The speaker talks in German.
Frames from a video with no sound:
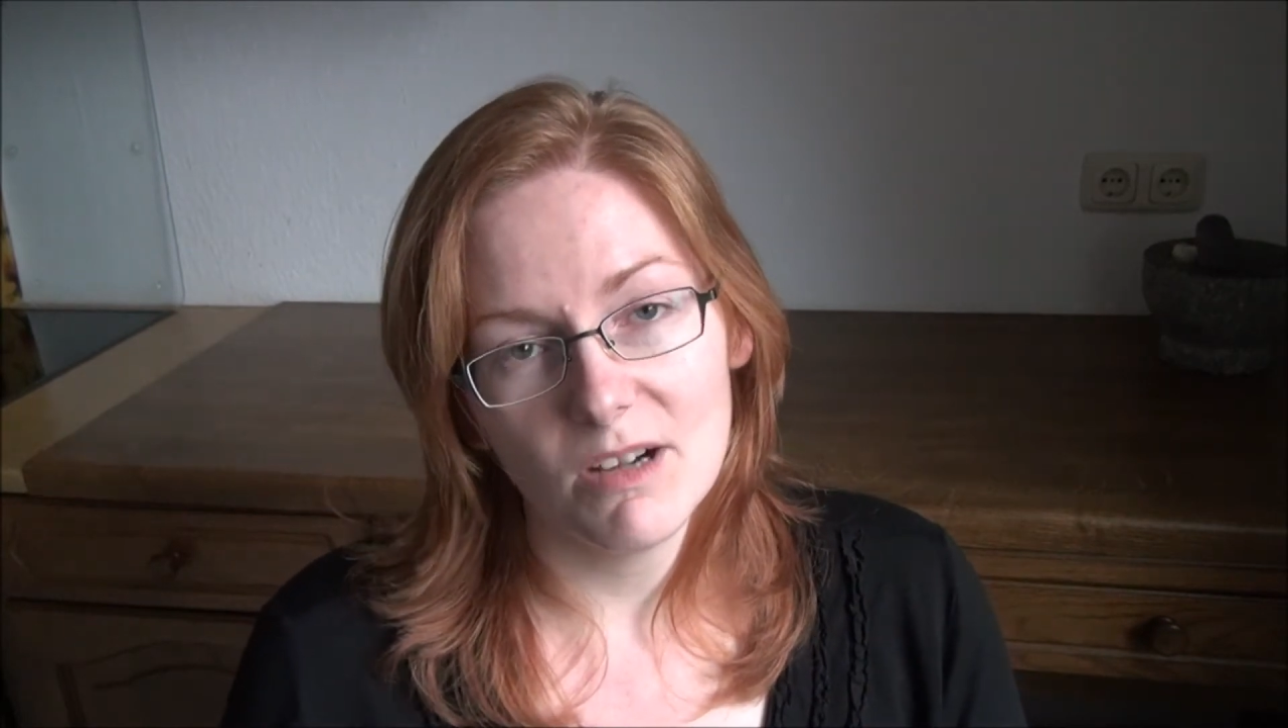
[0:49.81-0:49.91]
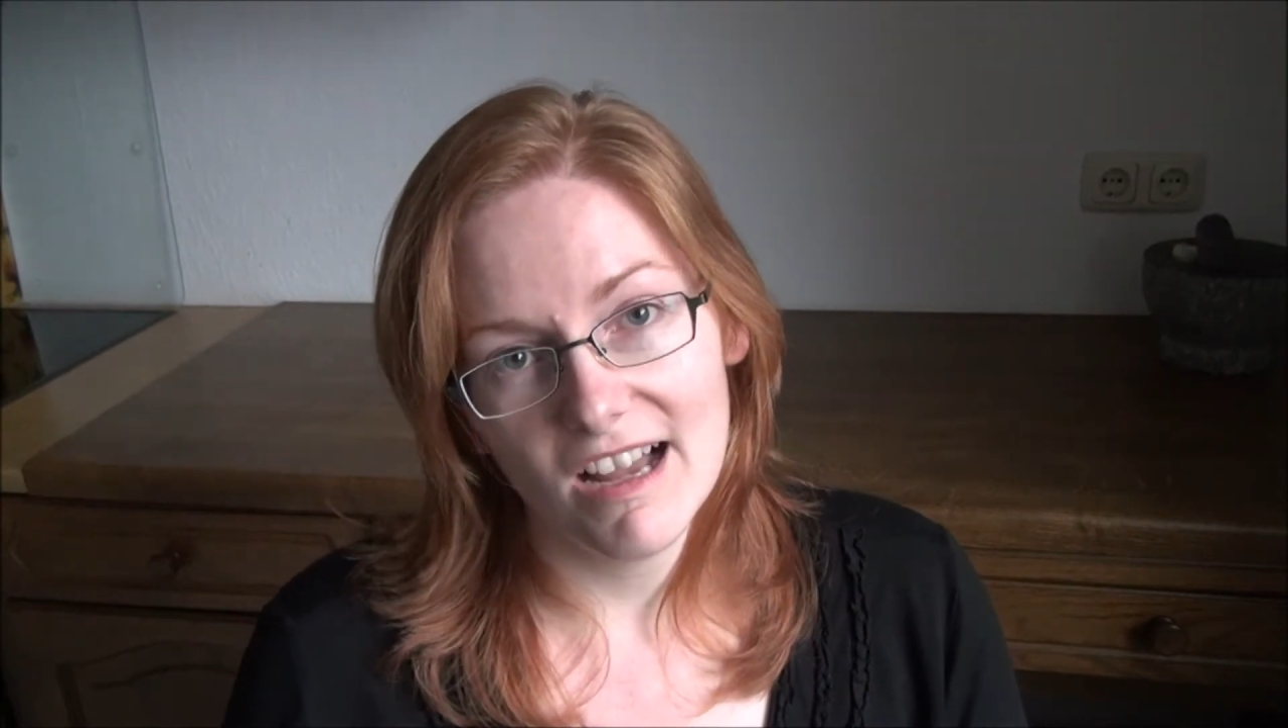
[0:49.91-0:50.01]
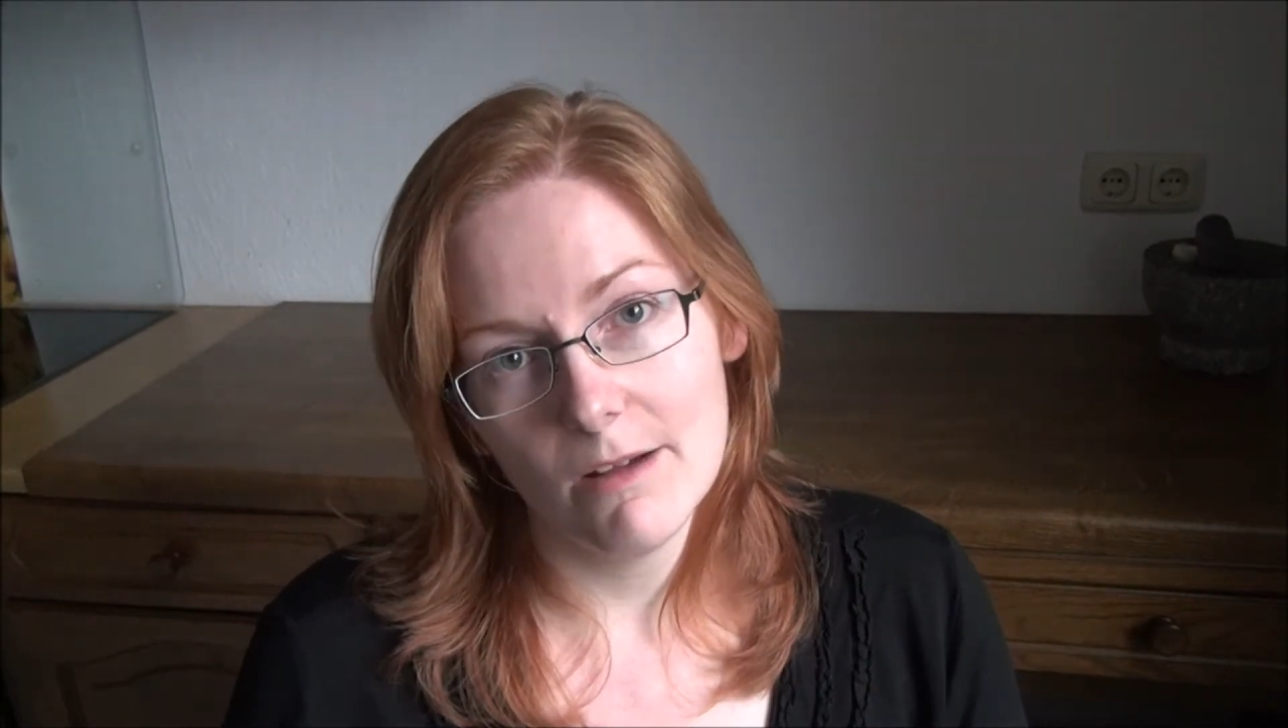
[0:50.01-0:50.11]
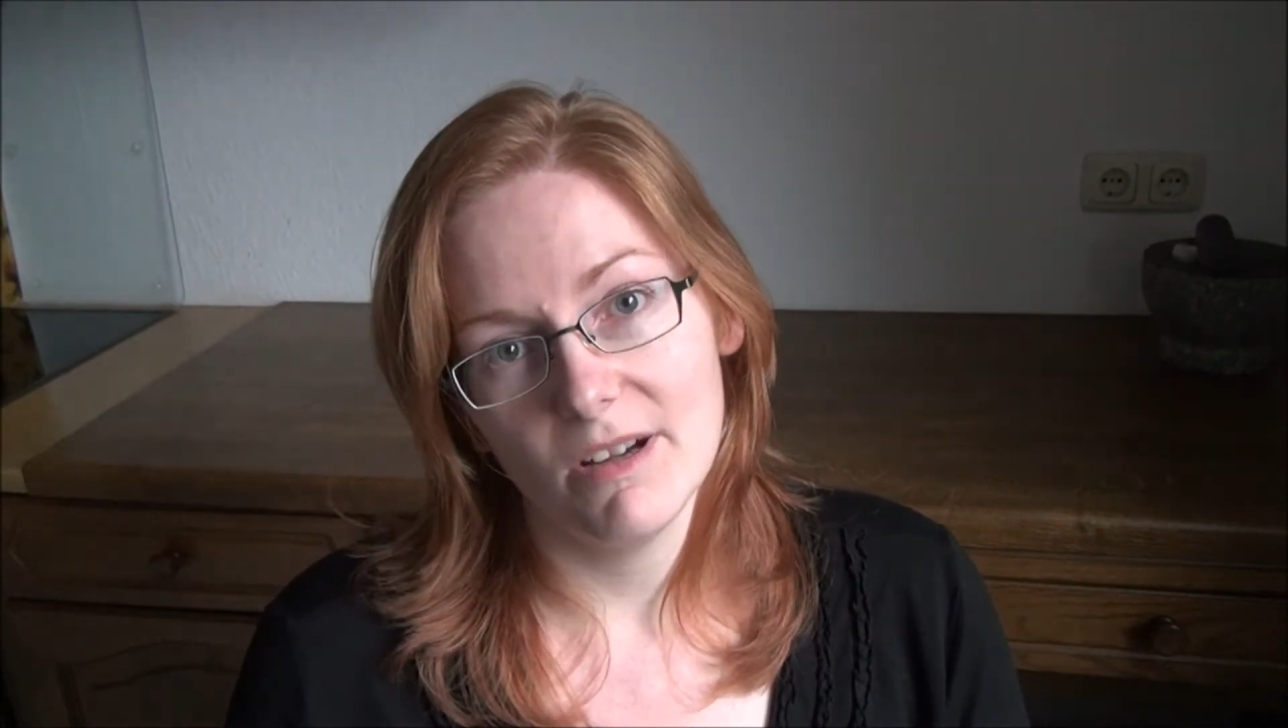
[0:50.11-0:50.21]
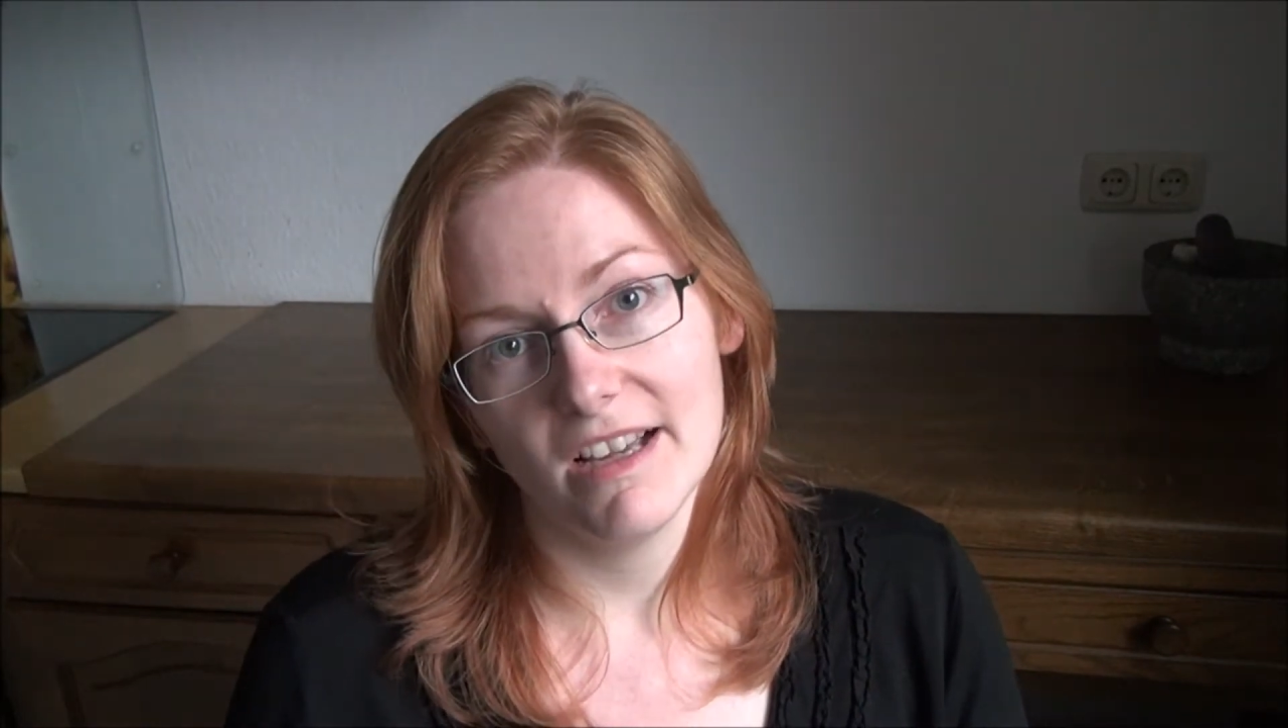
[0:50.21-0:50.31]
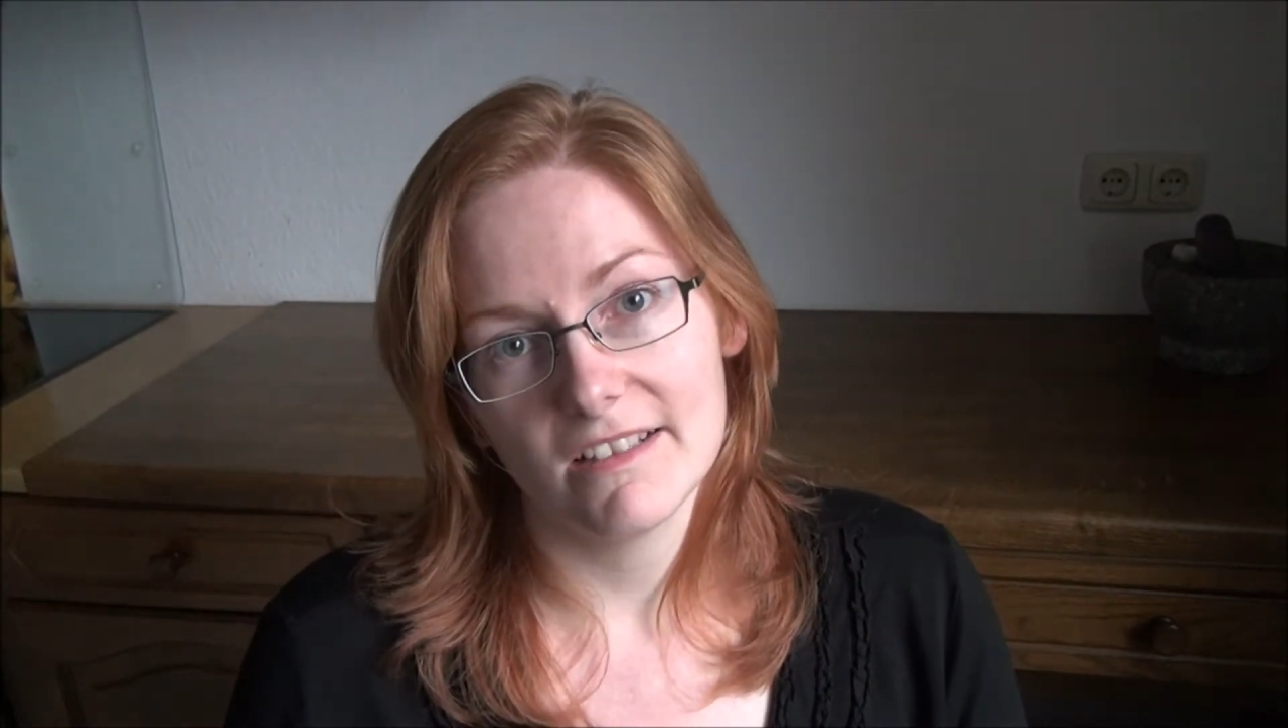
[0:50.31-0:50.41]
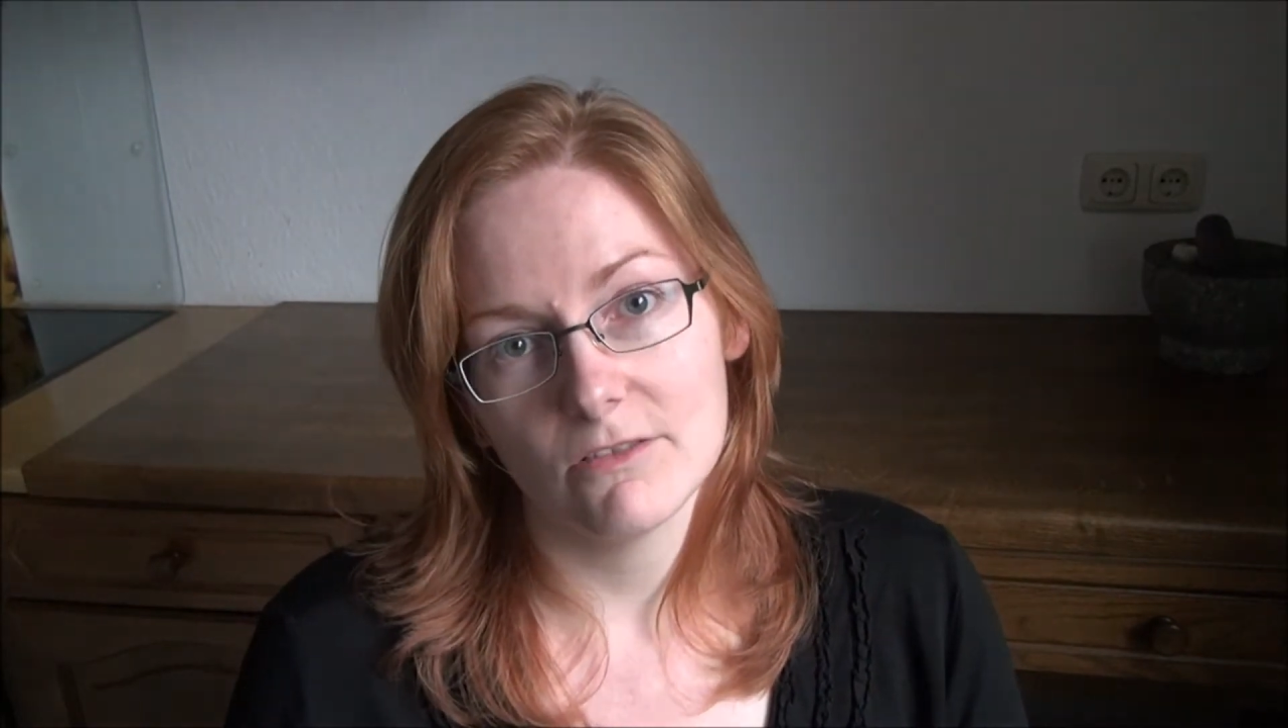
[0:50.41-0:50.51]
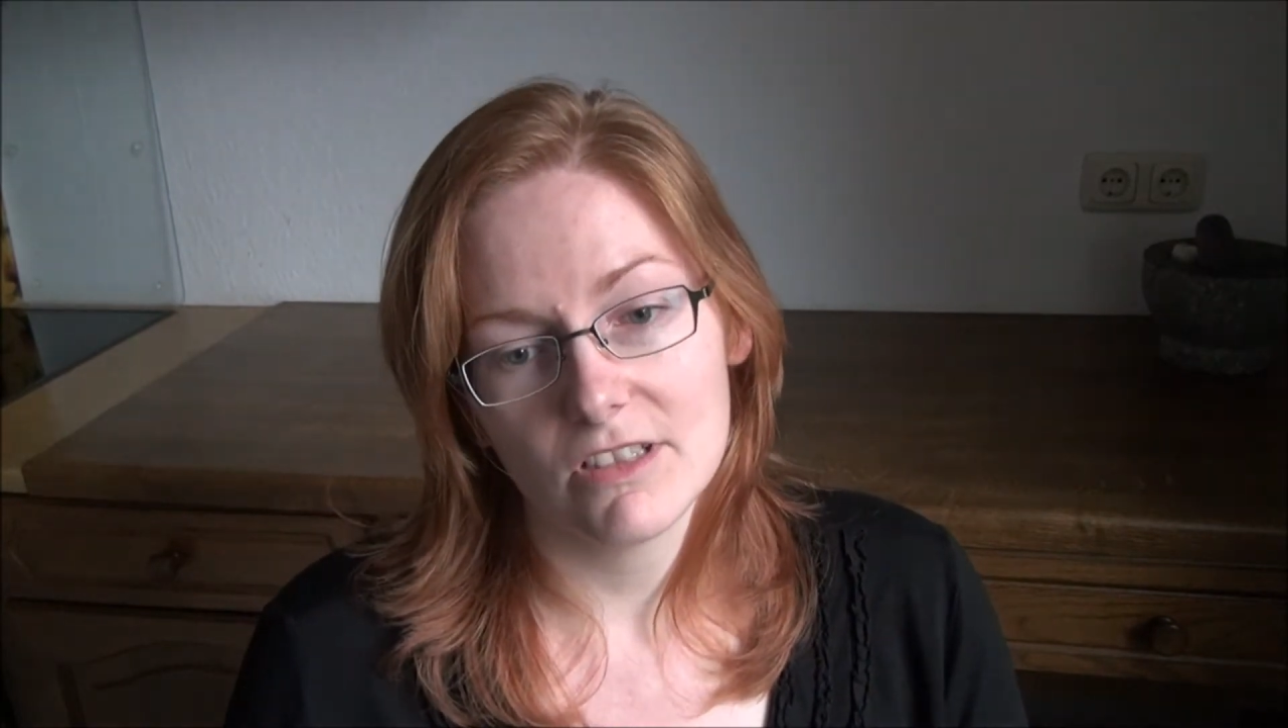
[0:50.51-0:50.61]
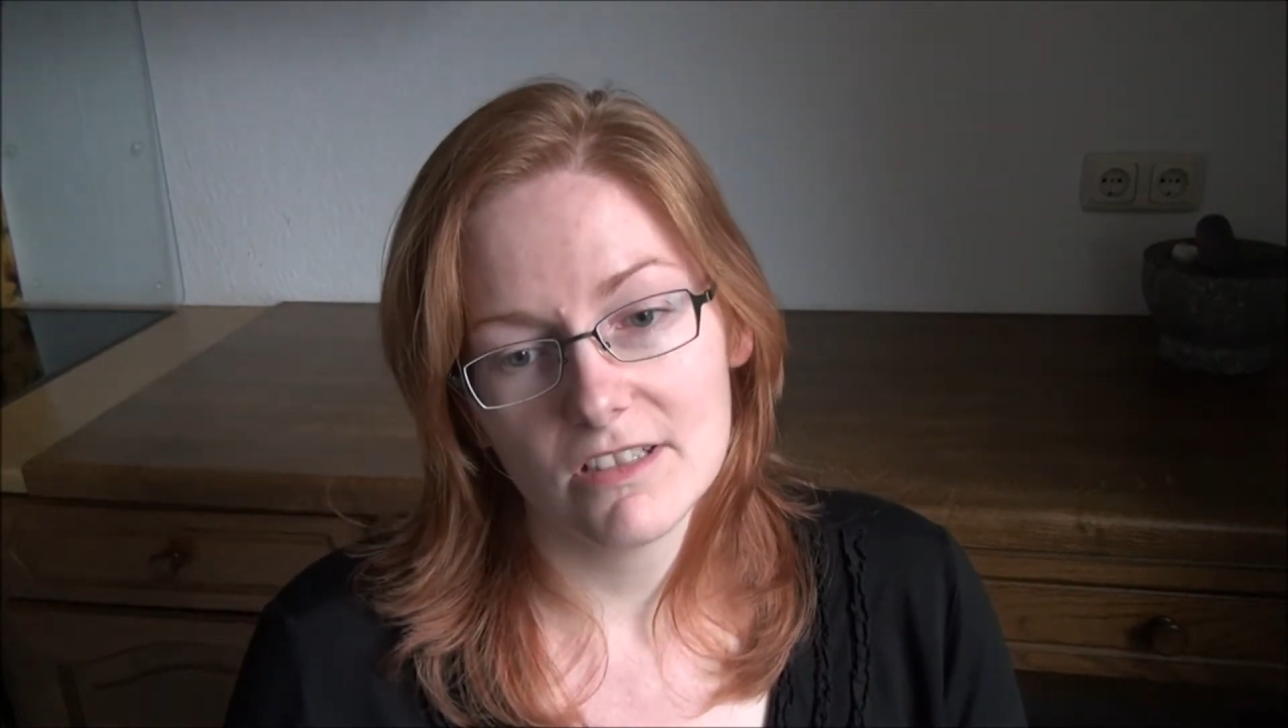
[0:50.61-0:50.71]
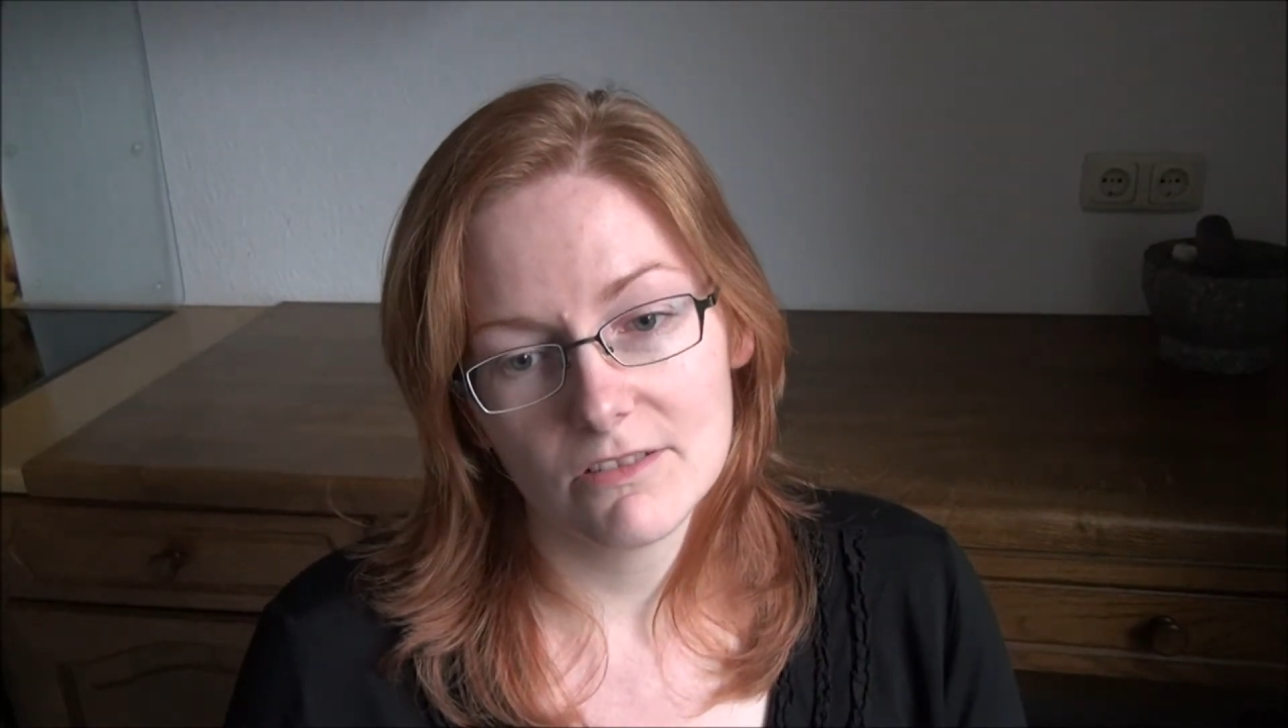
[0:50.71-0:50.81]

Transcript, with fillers: bearbeiten und das